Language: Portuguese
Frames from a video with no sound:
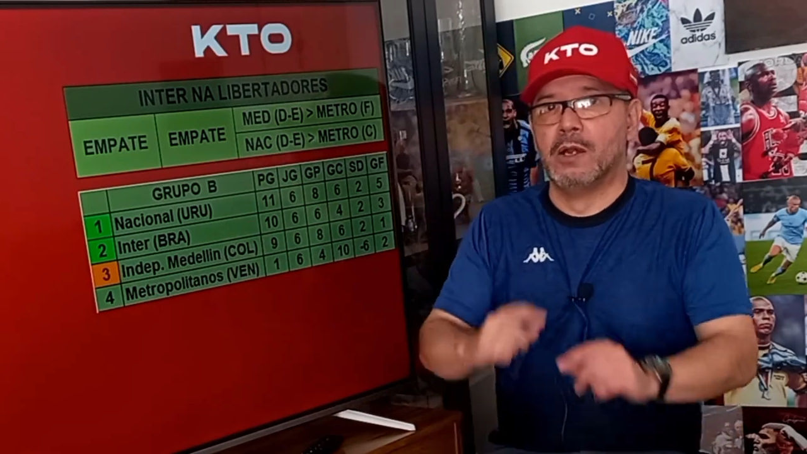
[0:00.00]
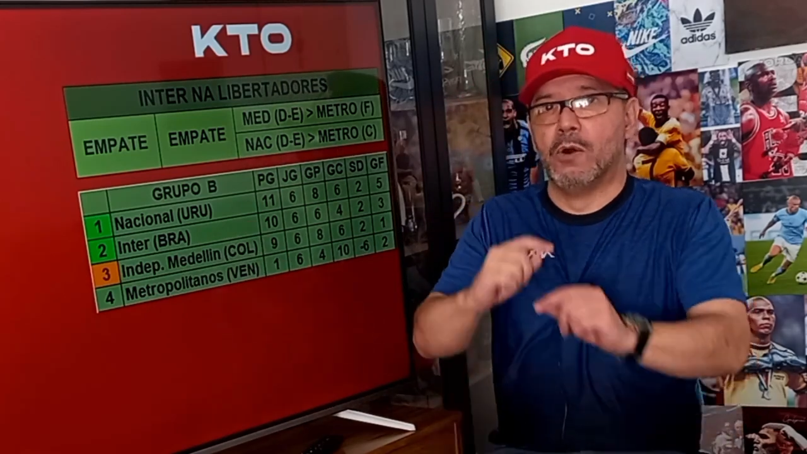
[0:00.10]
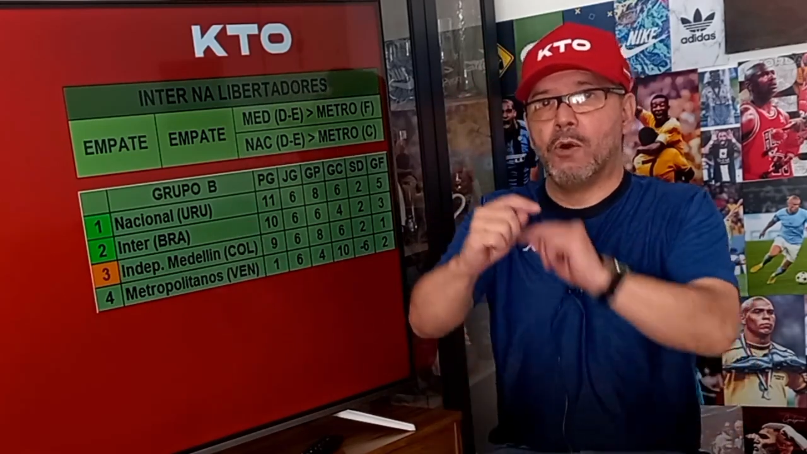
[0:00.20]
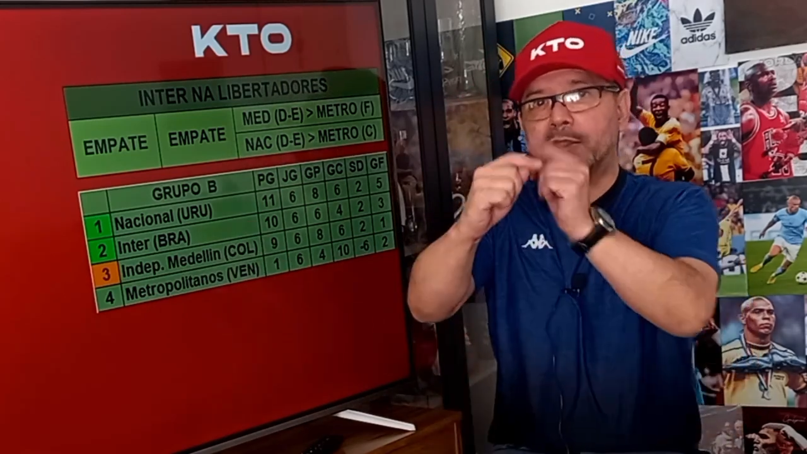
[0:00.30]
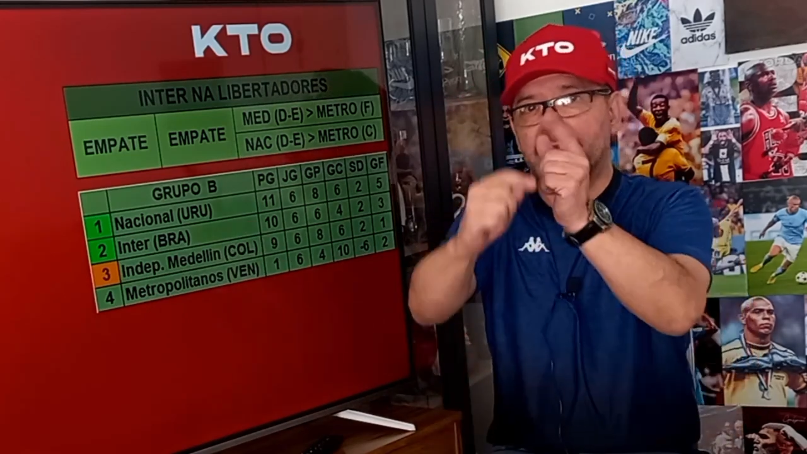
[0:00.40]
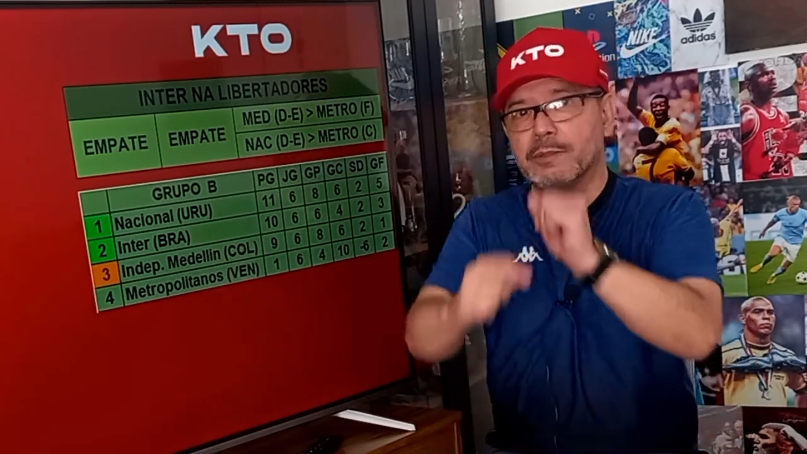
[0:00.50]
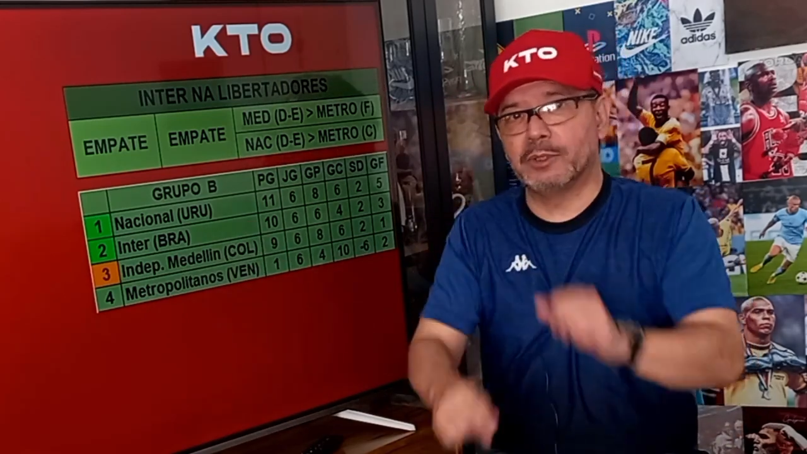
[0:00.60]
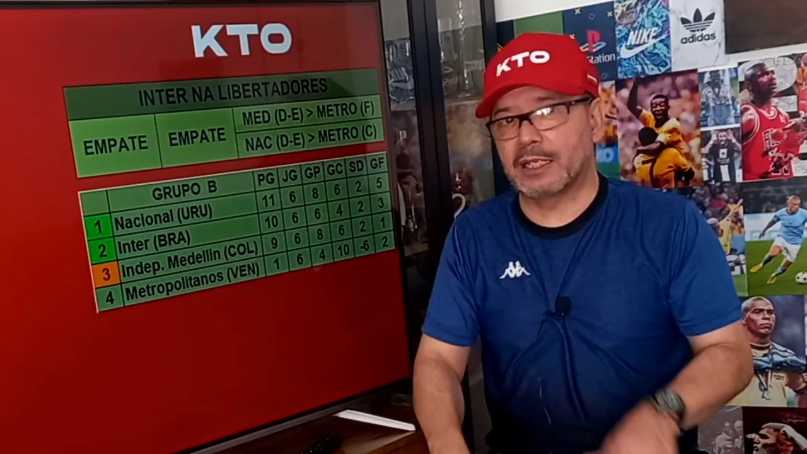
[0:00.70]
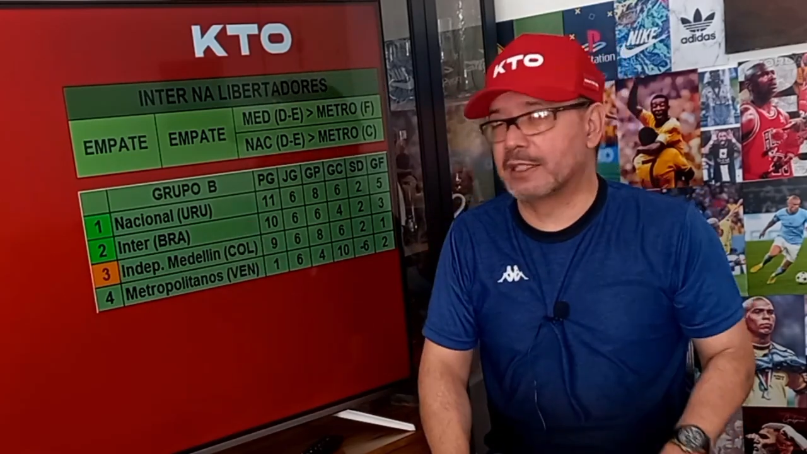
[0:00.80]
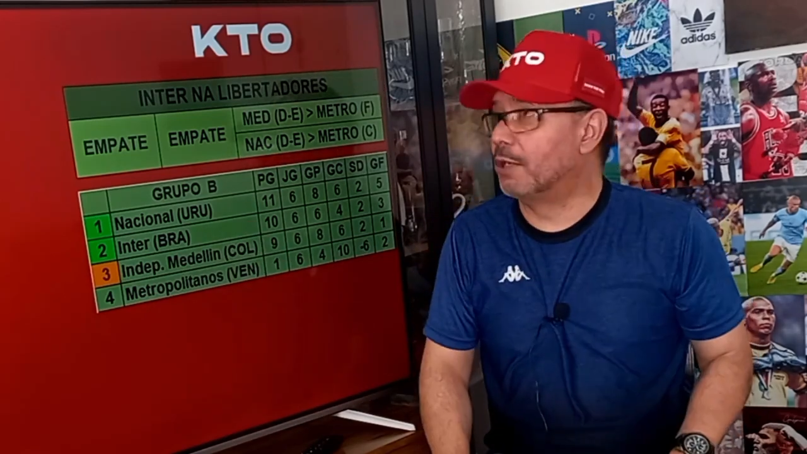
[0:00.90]
Outra
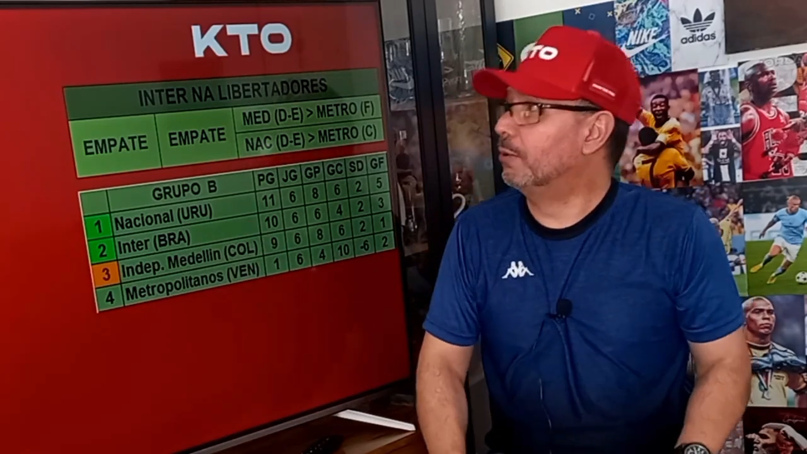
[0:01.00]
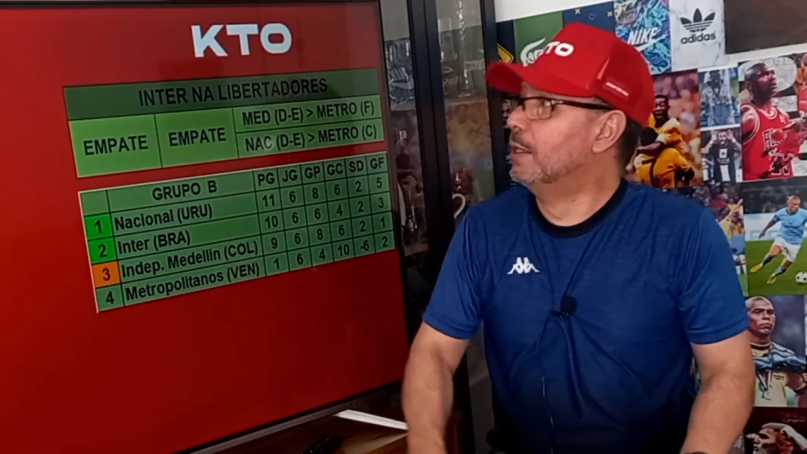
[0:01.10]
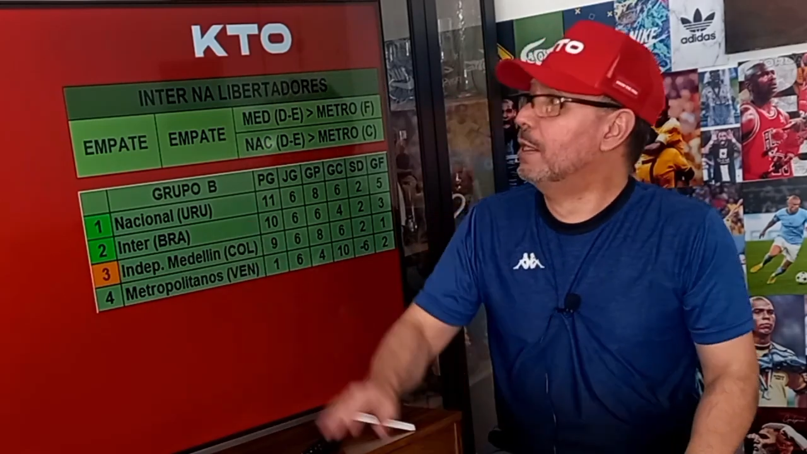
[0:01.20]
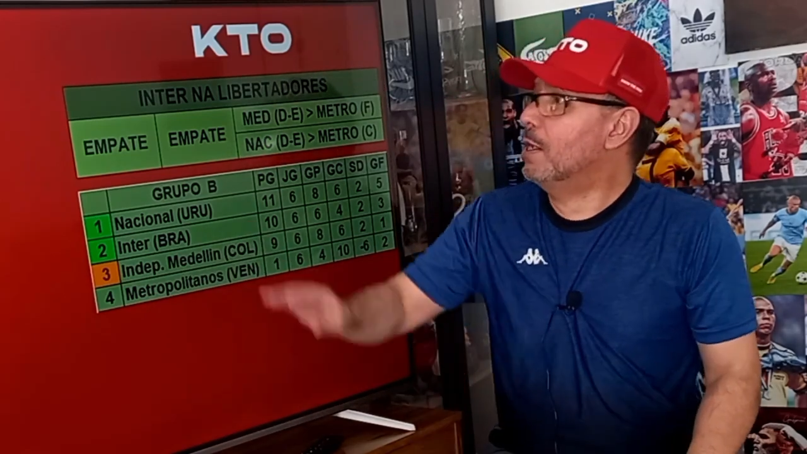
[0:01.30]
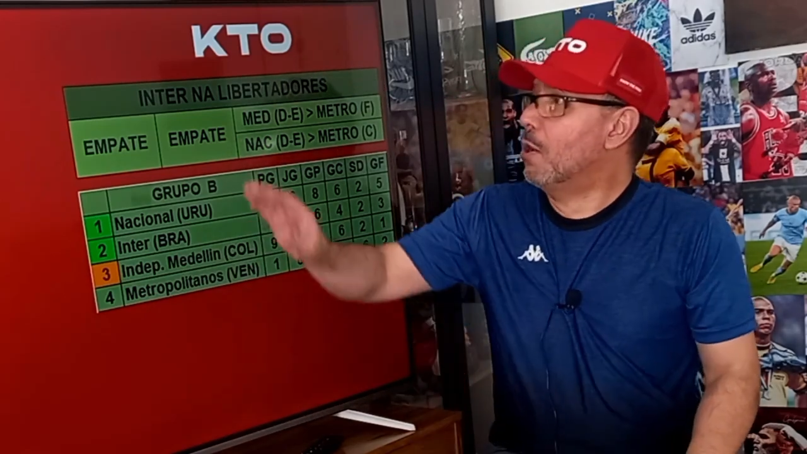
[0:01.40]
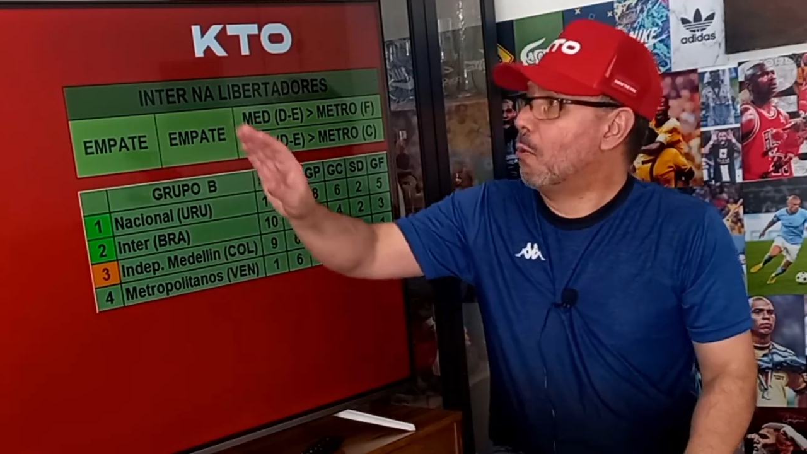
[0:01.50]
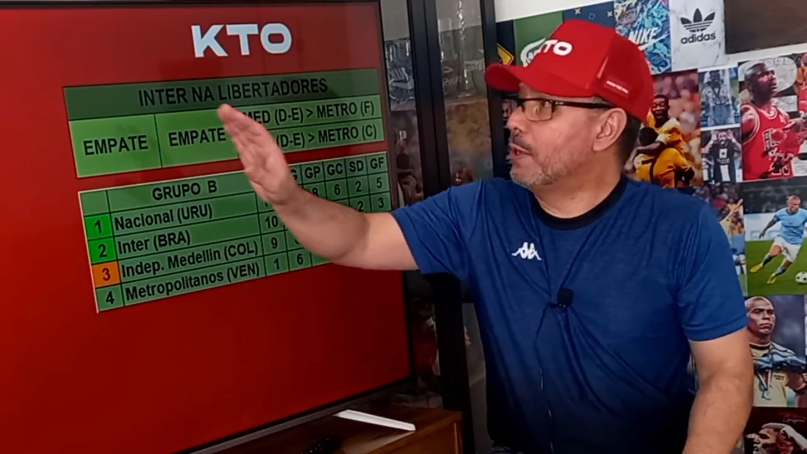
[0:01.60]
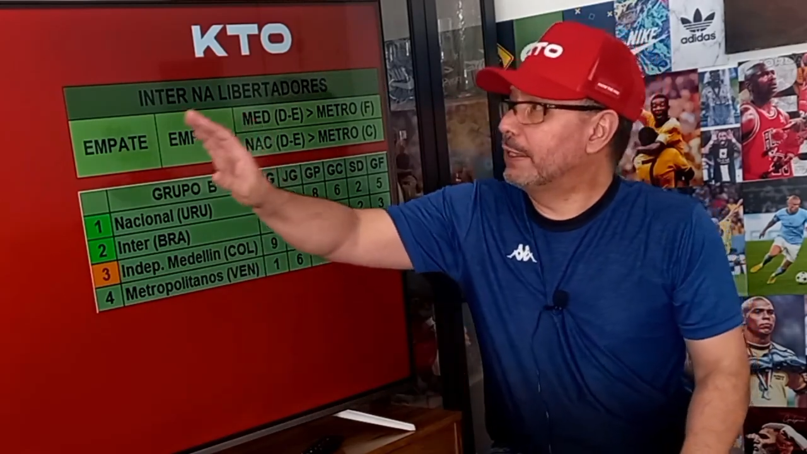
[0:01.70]
simulação. O